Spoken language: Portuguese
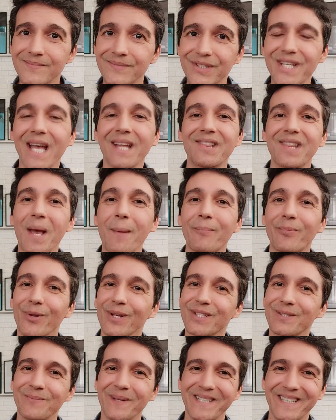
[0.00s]
e até a
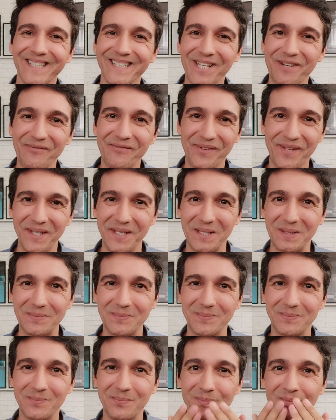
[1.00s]
próxima quinta-feira.
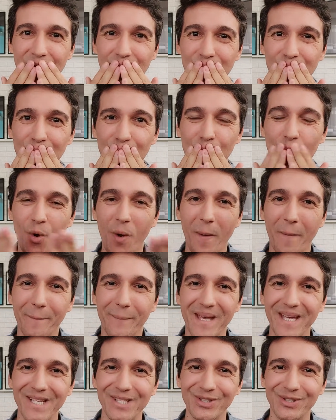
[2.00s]

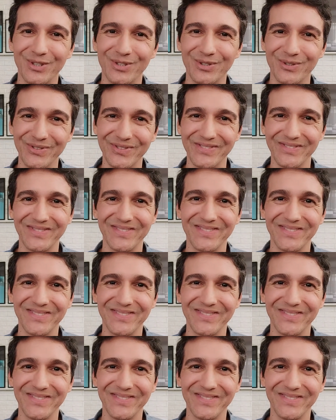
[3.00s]
Beijo.